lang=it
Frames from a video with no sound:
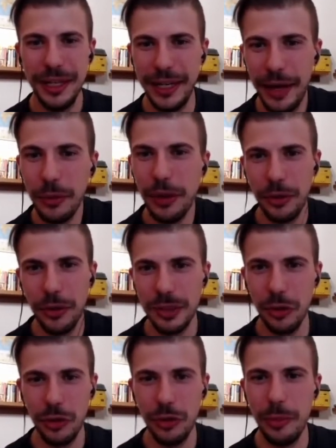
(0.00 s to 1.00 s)
È una cosa
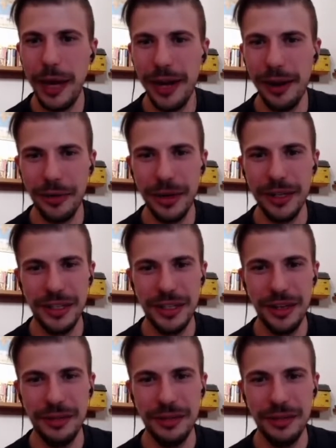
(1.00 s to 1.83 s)
molto bella questa.